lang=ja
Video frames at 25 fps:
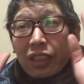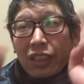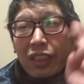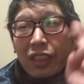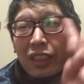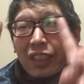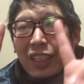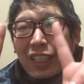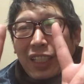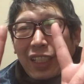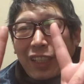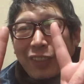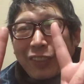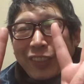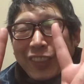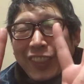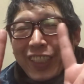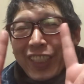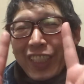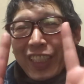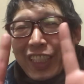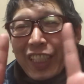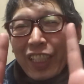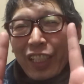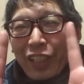
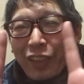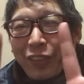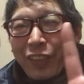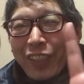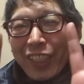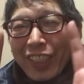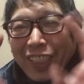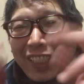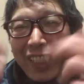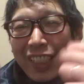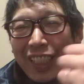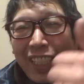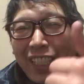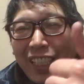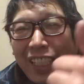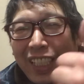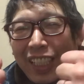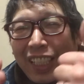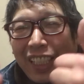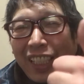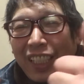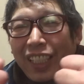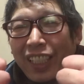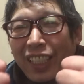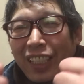ラブリー山田
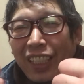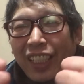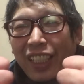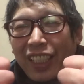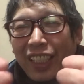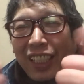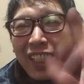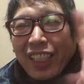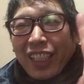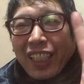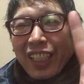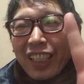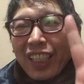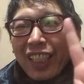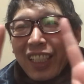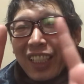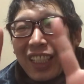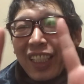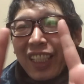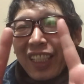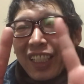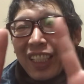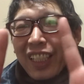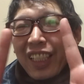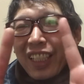
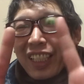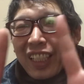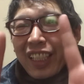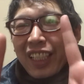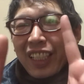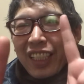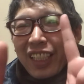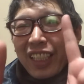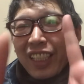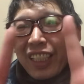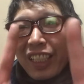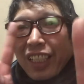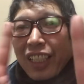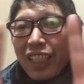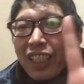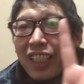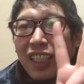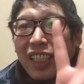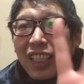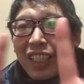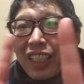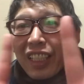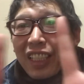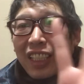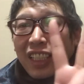
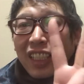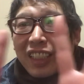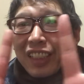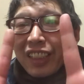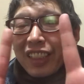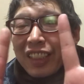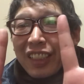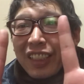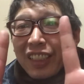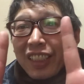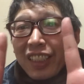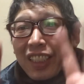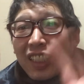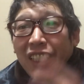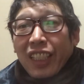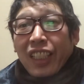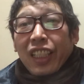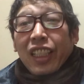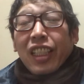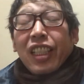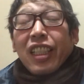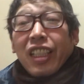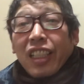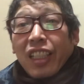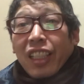です。
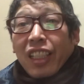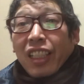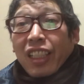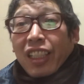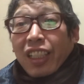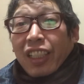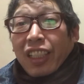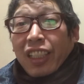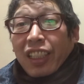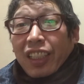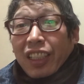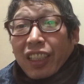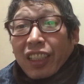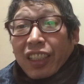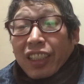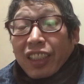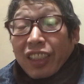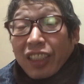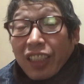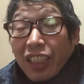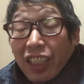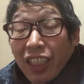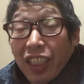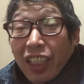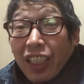
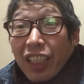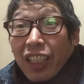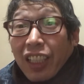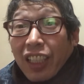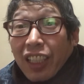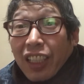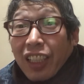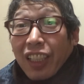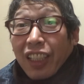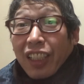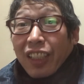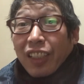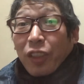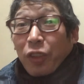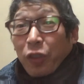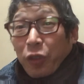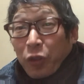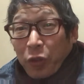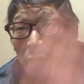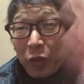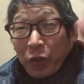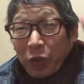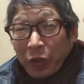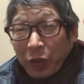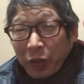せー
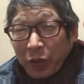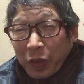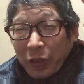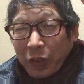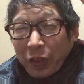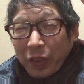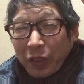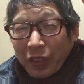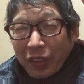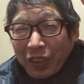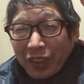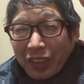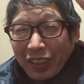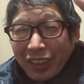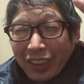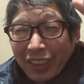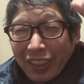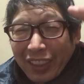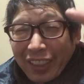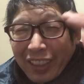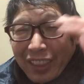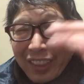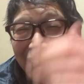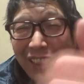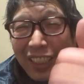の、
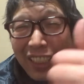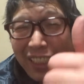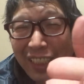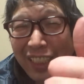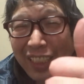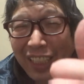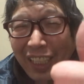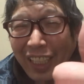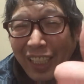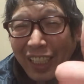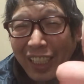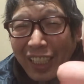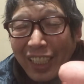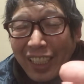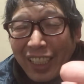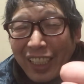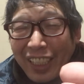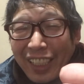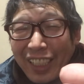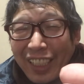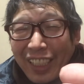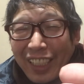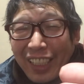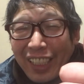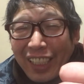いいね。
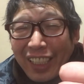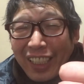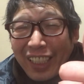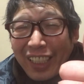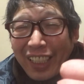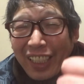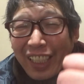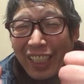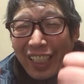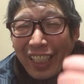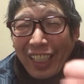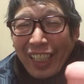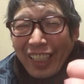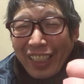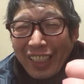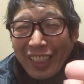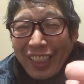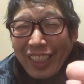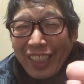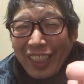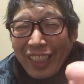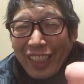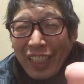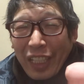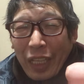
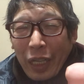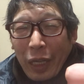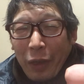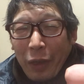I love